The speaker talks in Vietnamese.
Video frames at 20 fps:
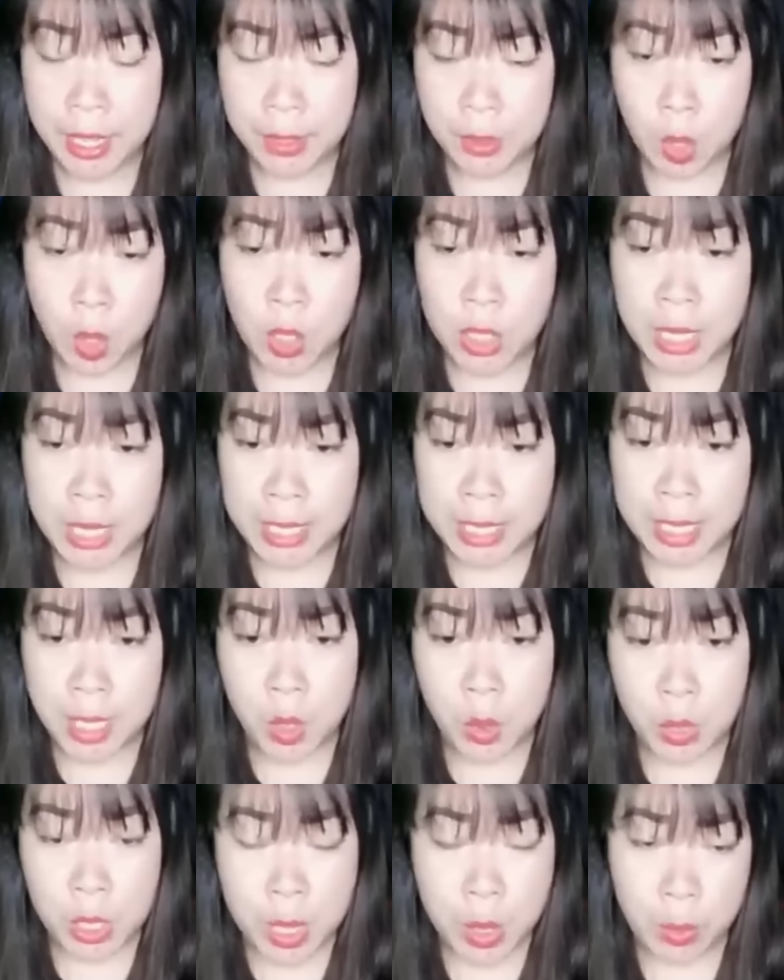Cô người
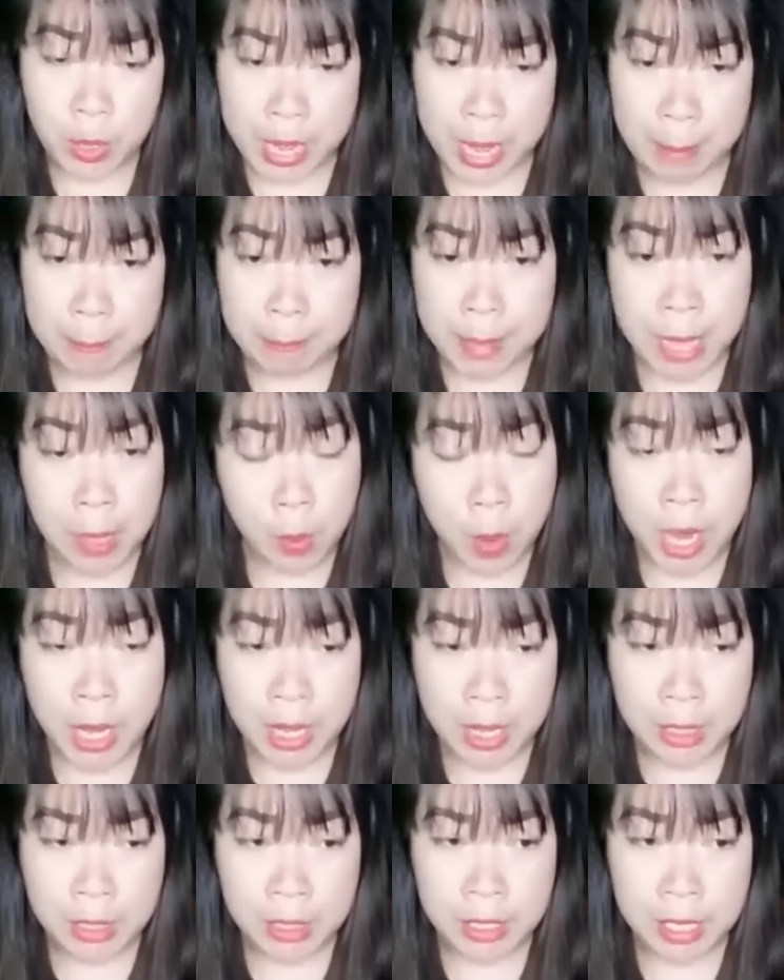yêu nhiều năm đã qua
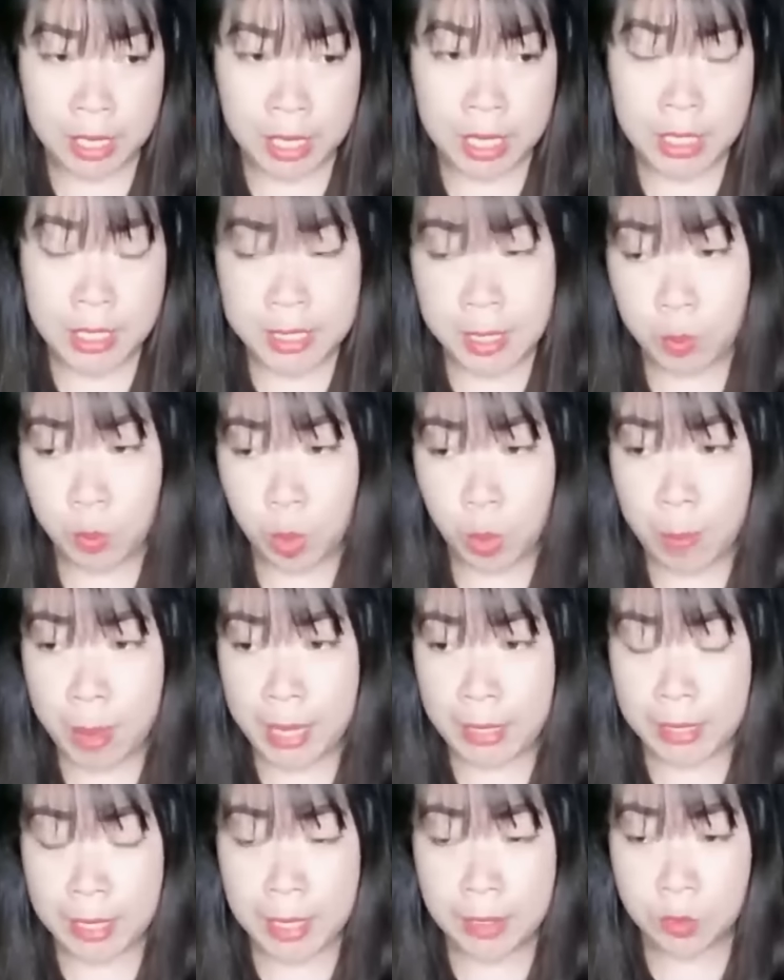đời, chồng của
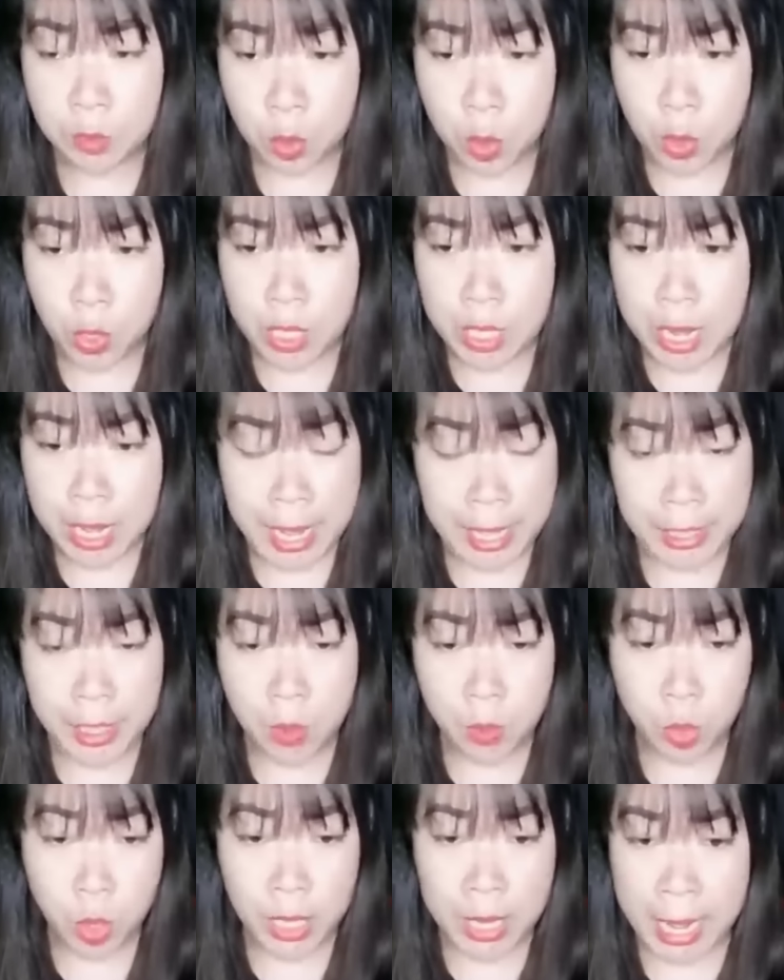bản thân tôi lại
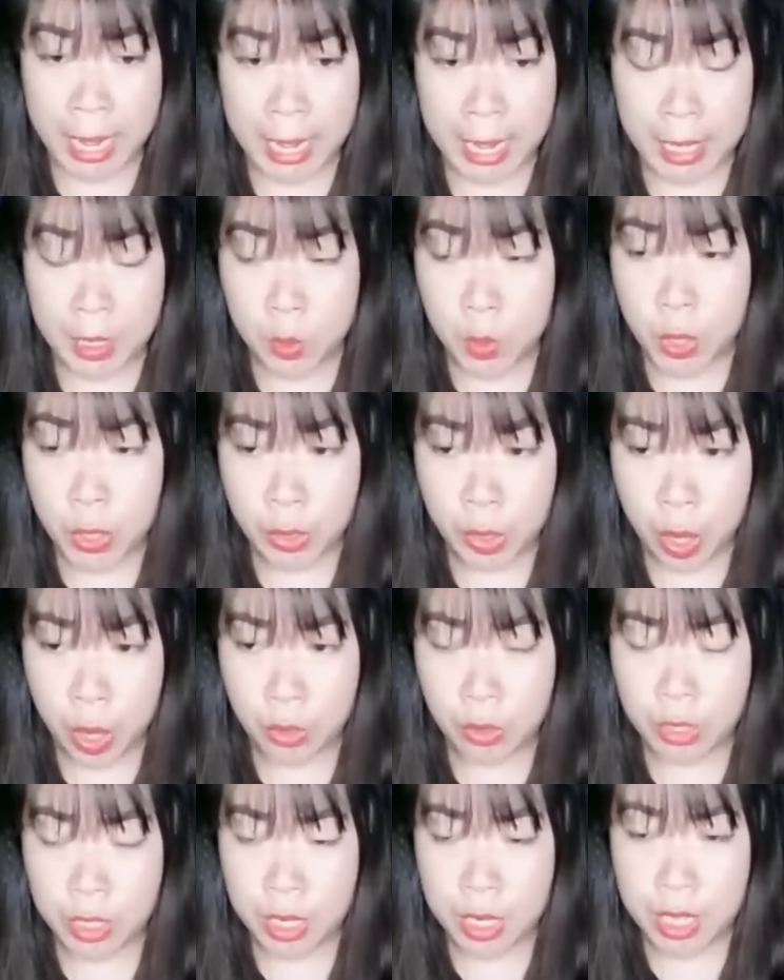không có khả năng nuôi
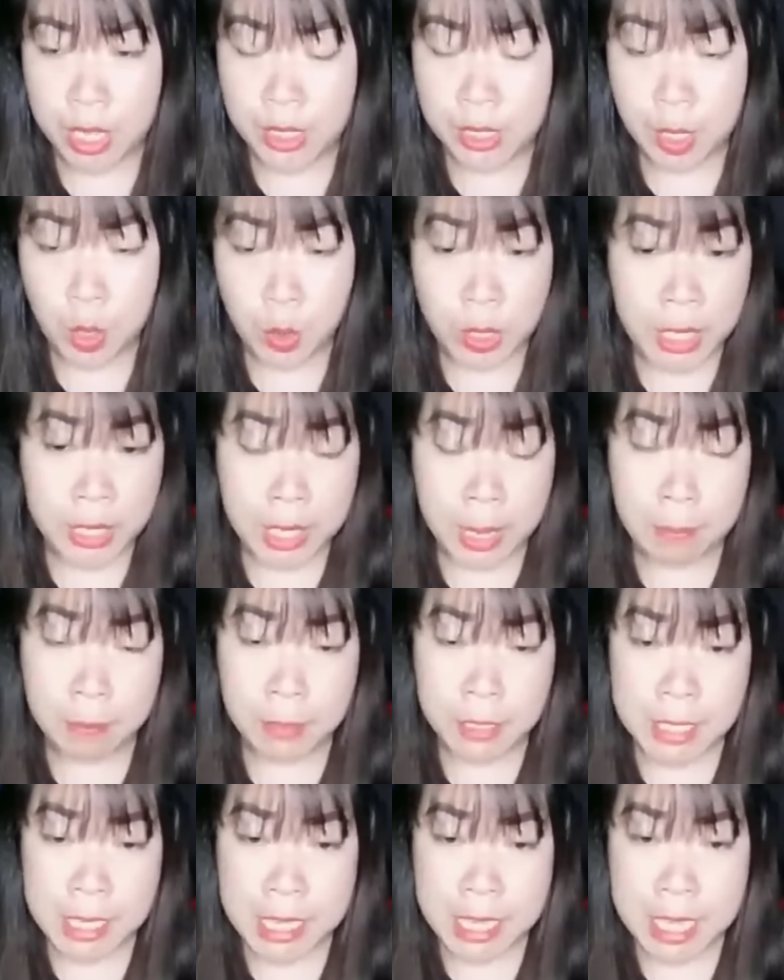con. Cậu ta thậm
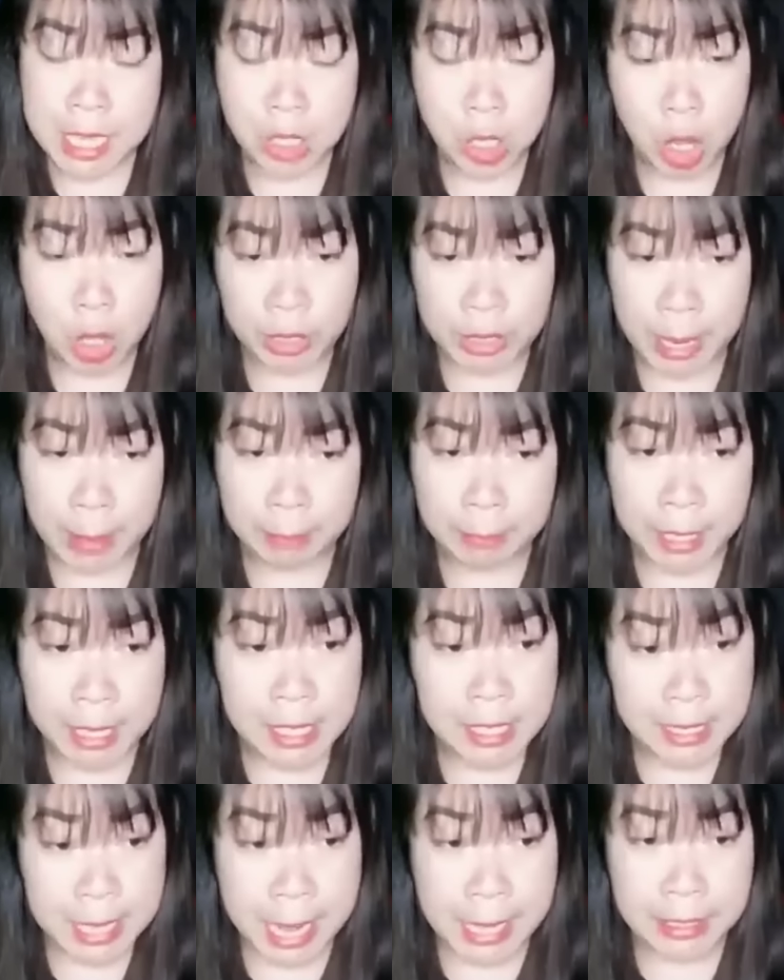chí còn cảm
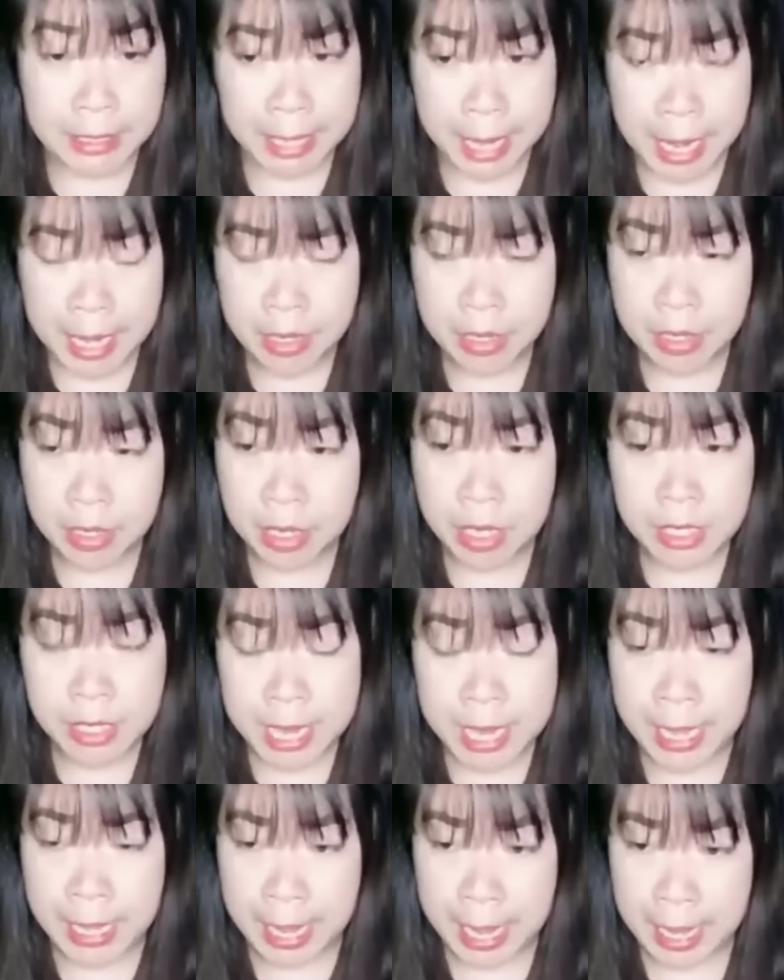thấy chán ghét đứa
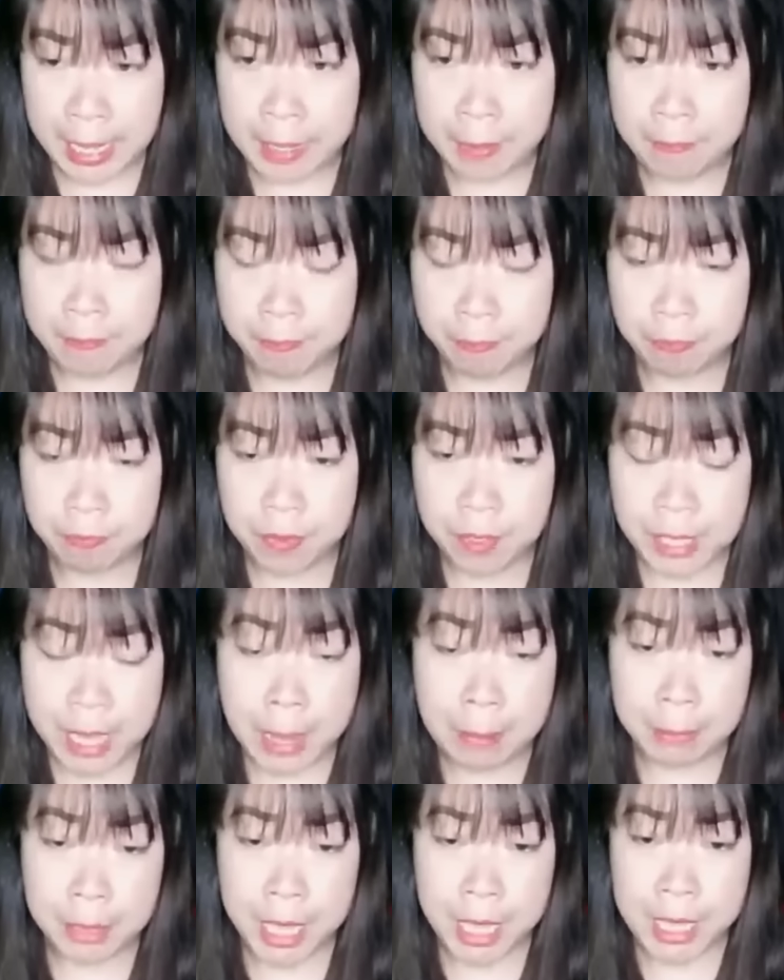trẻ này.
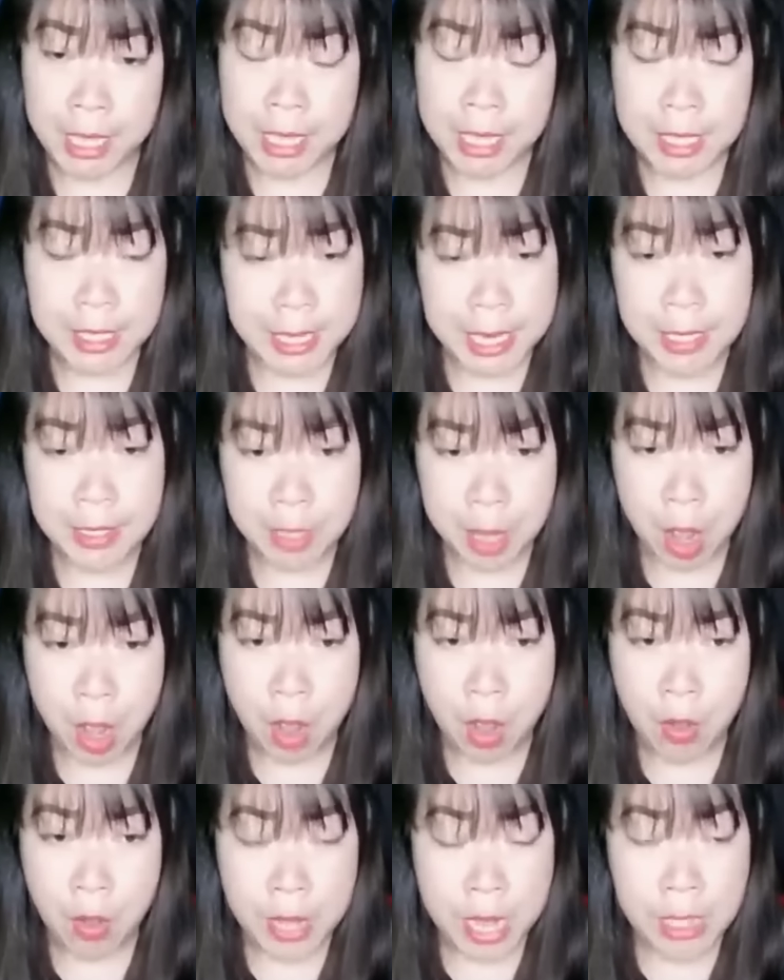Cảm thấy chính
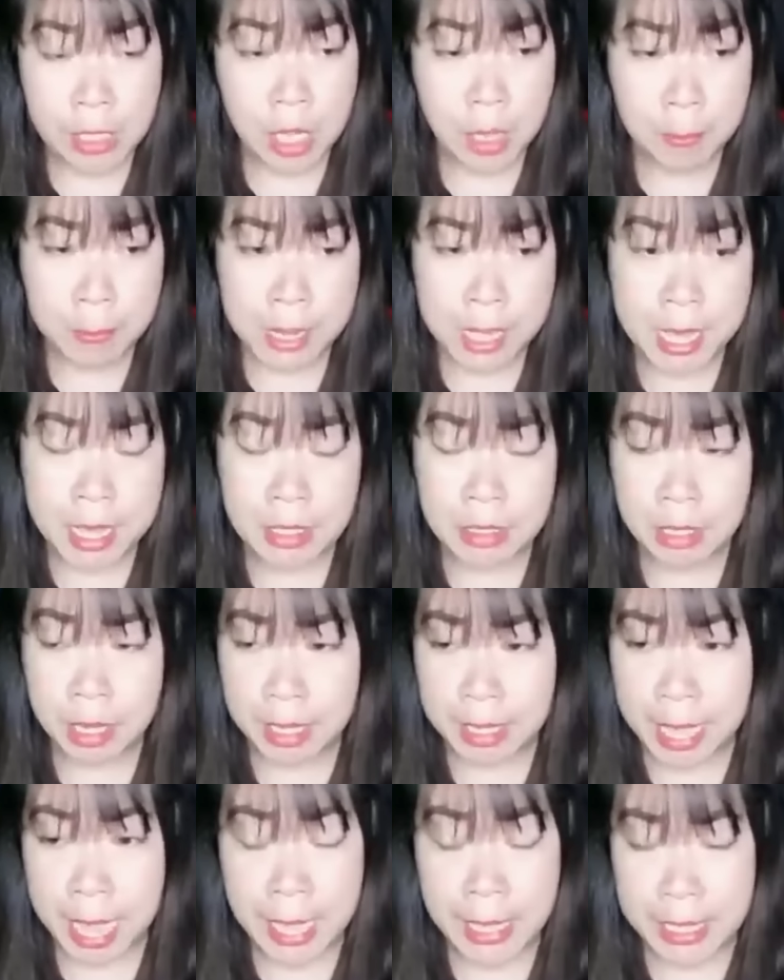nó đã cướp đi
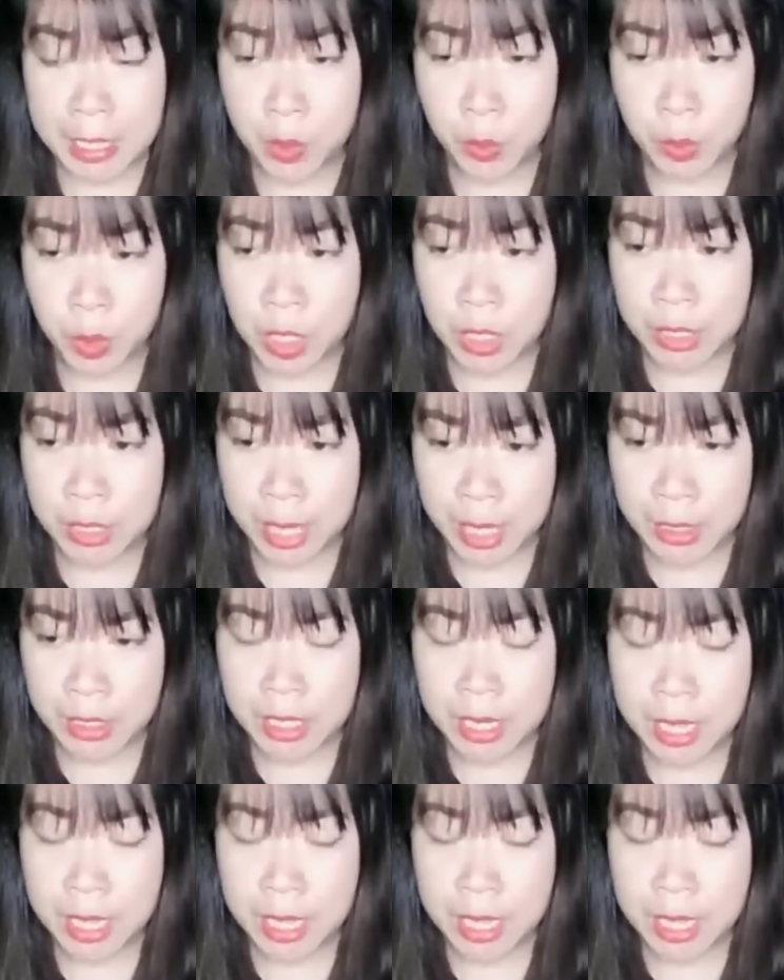người anh yêu thương nhất.